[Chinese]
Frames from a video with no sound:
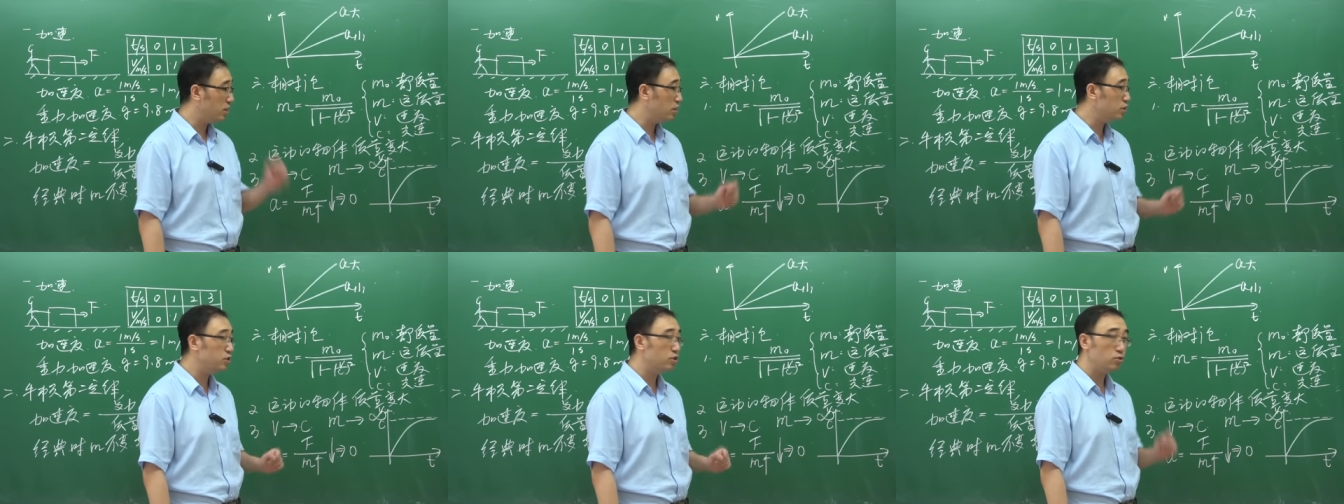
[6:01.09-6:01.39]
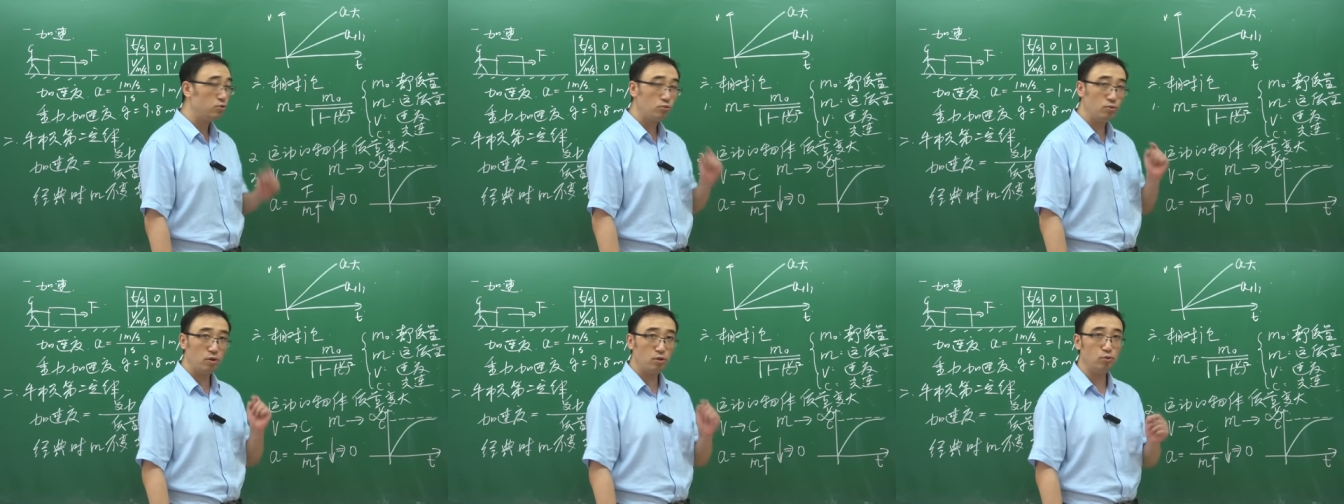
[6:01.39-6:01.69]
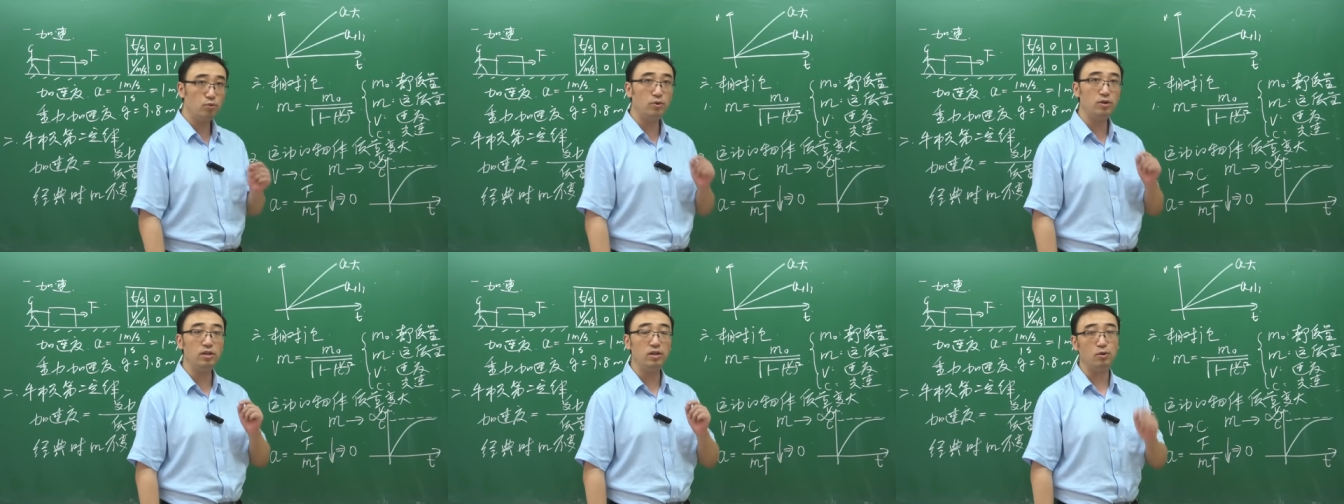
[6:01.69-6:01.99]
能是最
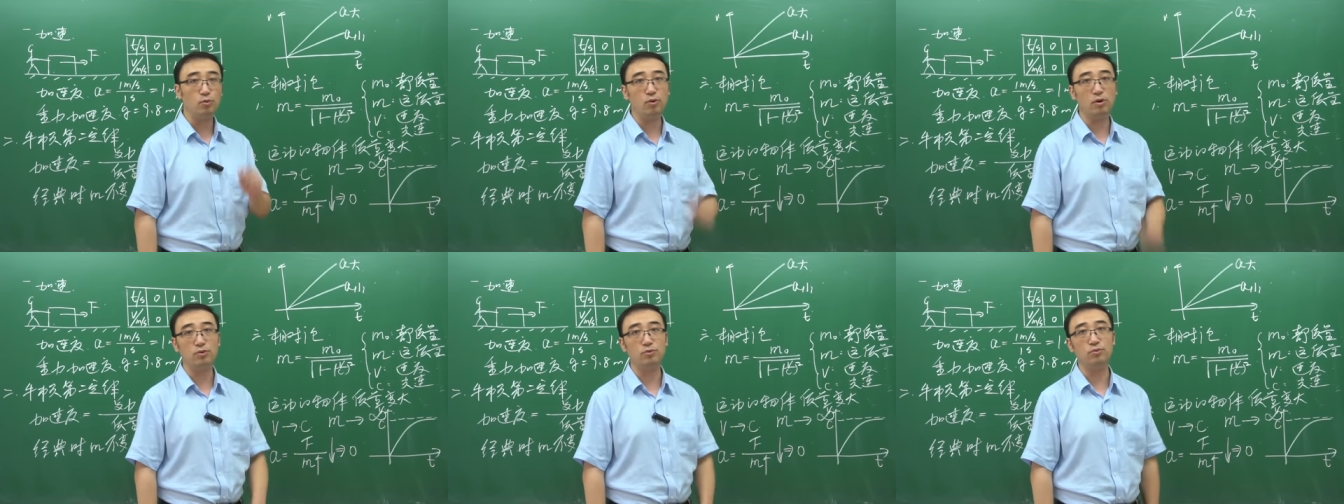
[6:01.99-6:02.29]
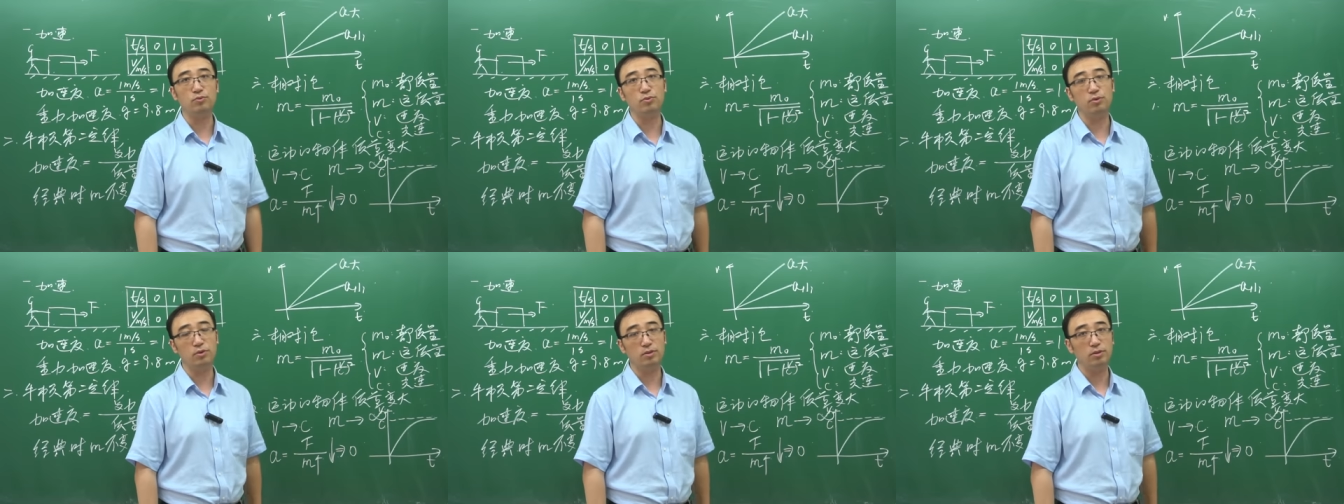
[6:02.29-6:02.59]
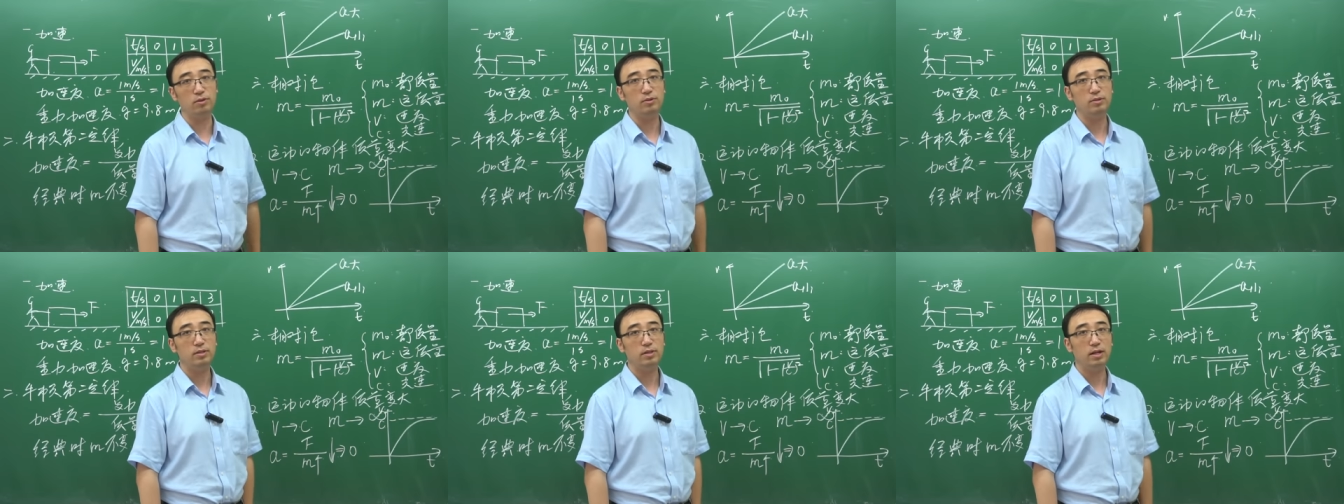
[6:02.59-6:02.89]
多以光速运
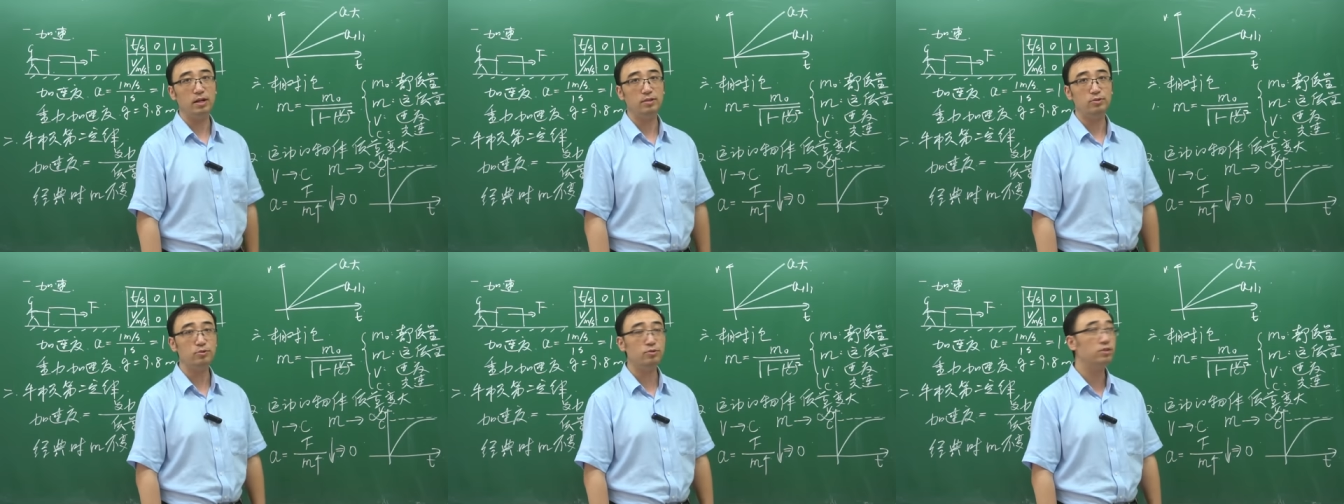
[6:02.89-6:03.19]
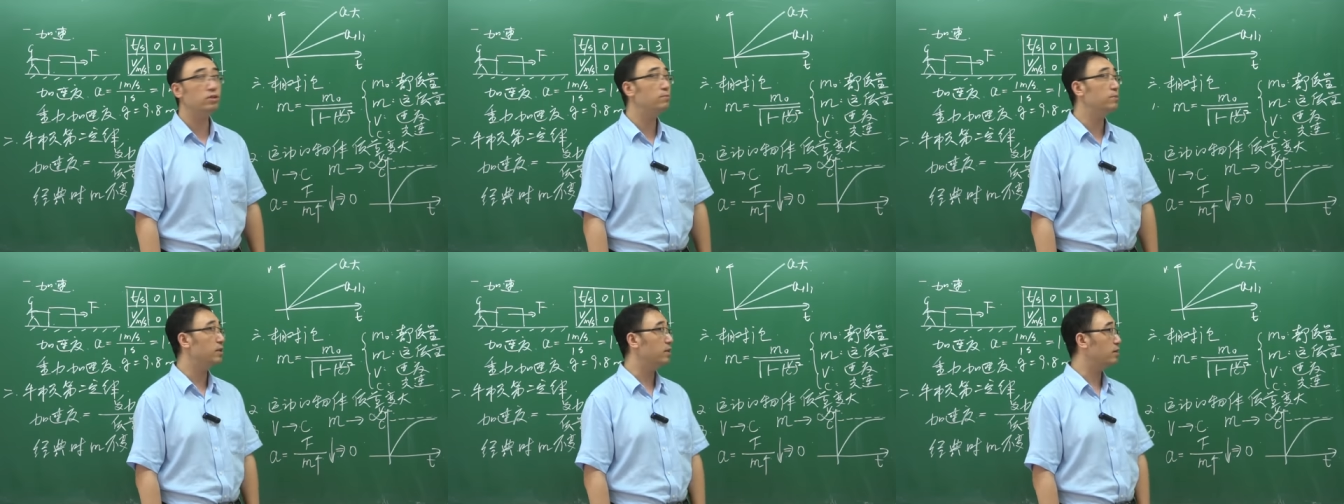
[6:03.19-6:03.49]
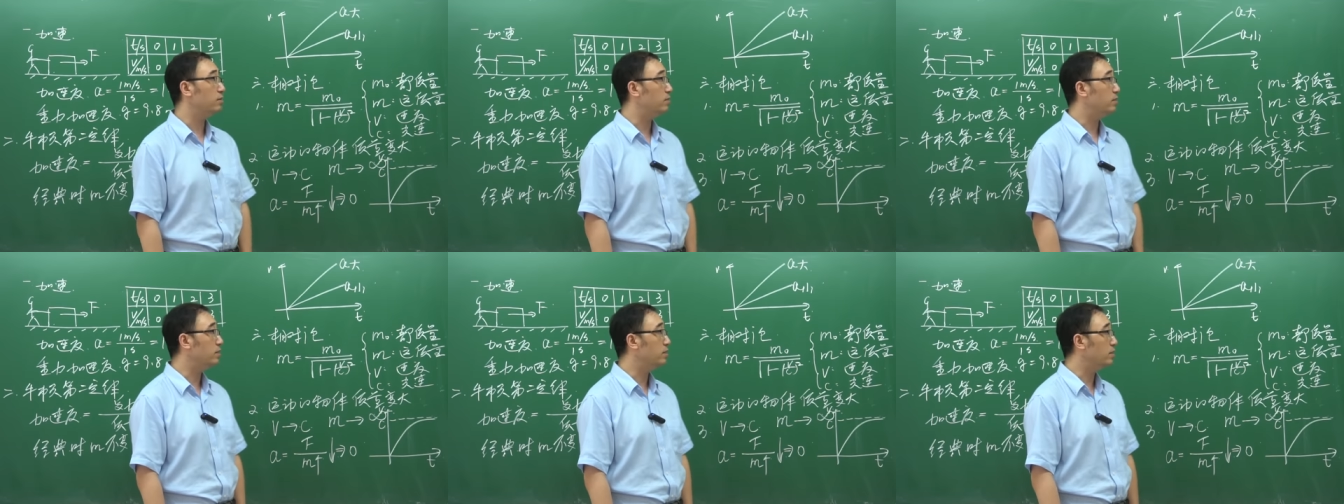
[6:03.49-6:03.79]
动。啊，就是这么一
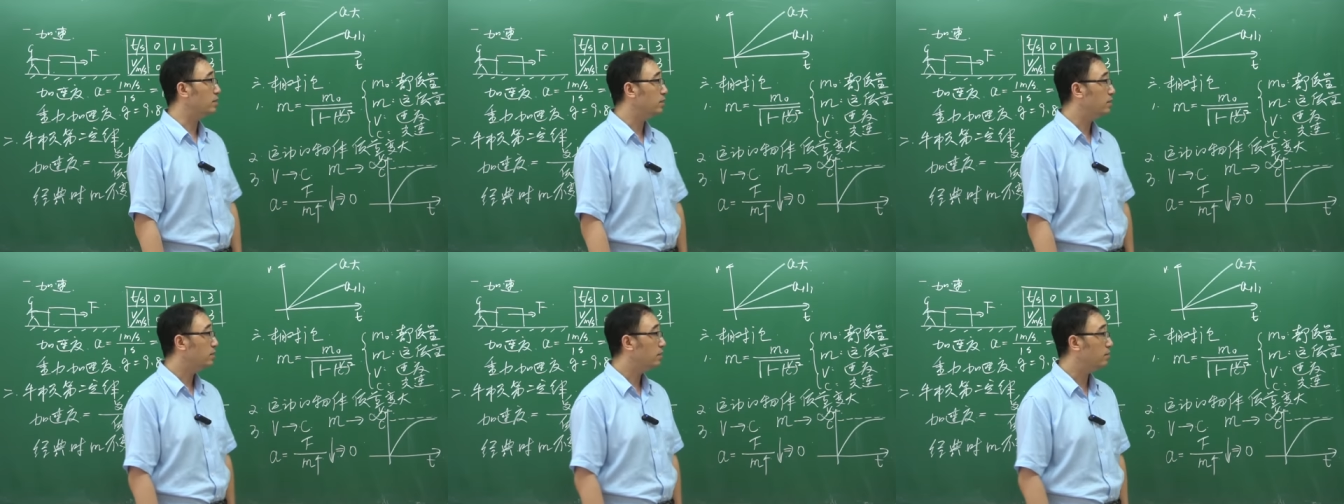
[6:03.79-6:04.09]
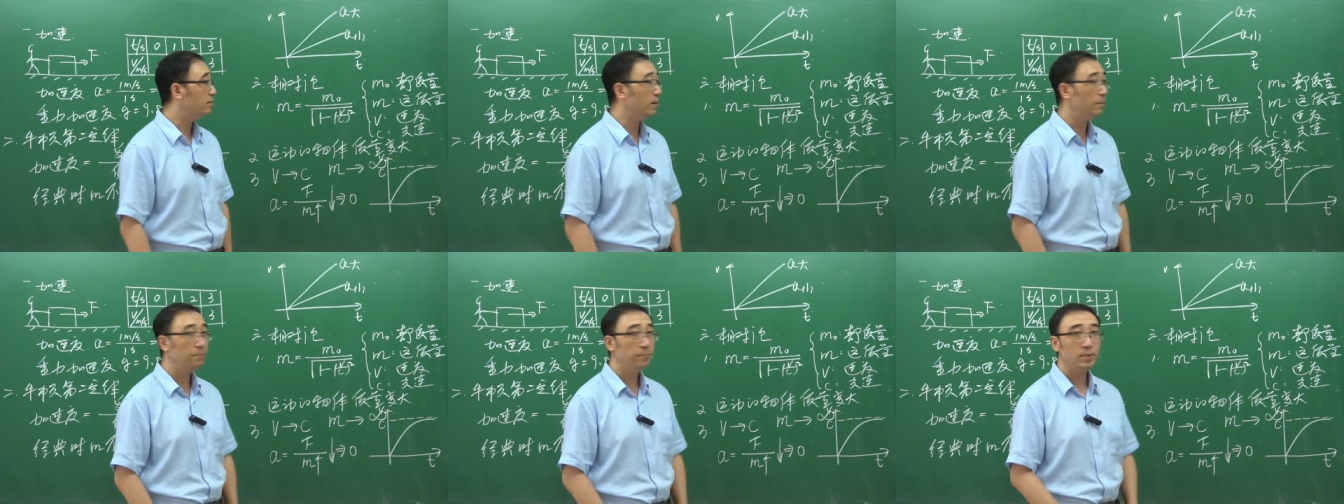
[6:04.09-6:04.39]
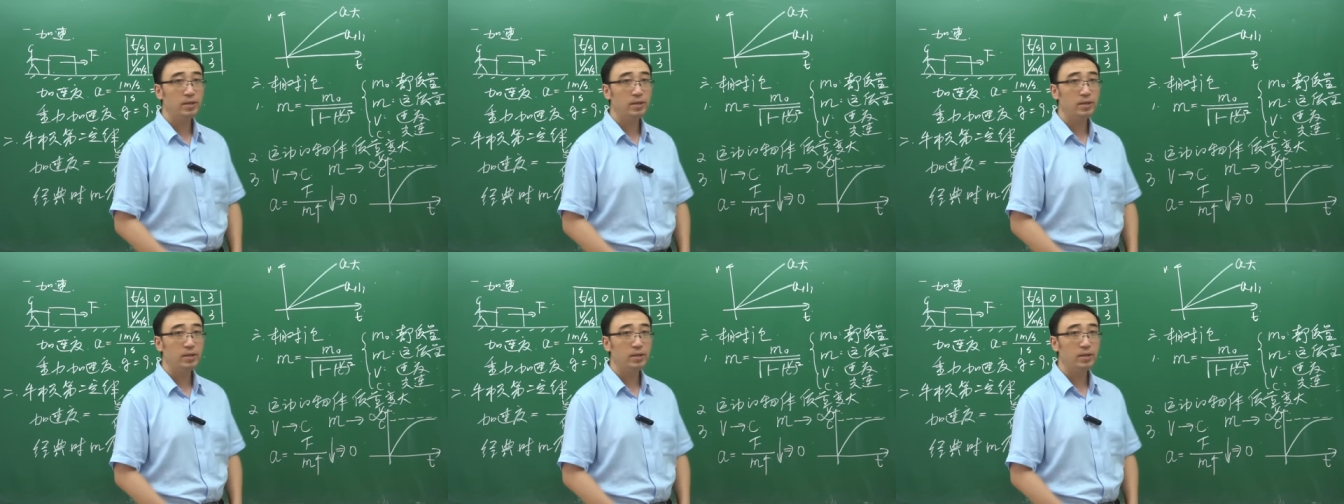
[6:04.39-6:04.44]
个问题，好吧？